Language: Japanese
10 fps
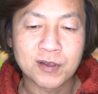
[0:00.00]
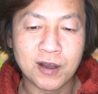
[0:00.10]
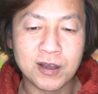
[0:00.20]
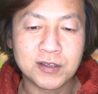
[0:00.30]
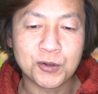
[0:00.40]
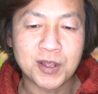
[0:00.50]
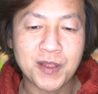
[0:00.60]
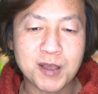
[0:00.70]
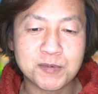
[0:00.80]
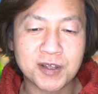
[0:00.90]
はい。なので
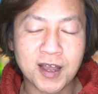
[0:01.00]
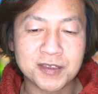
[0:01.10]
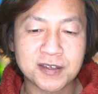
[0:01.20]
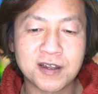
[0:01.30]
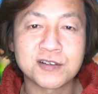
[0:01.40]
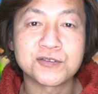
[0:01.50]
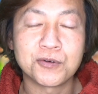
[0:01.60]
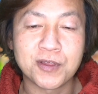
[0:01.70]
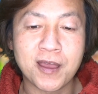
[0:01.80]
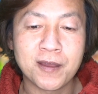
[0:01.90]
アナハイムまだ帰ってきてないです
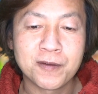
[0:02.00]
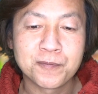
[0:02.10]
よね。